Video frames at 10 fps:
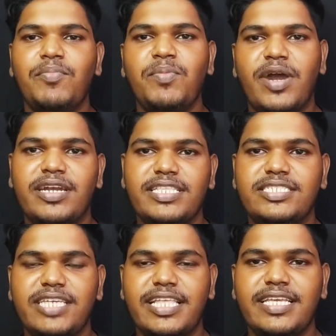एमी
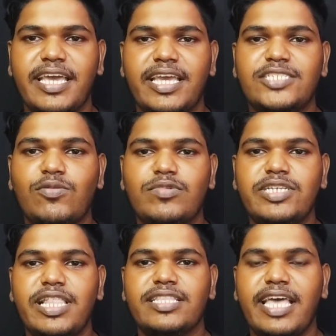मार्टिनस चले जाएंगे सो so,
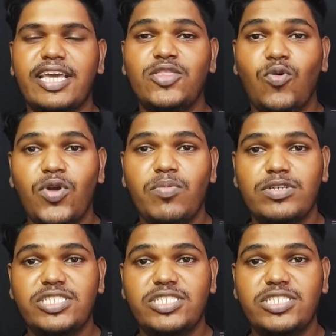मुझे लगता है कि थोड़े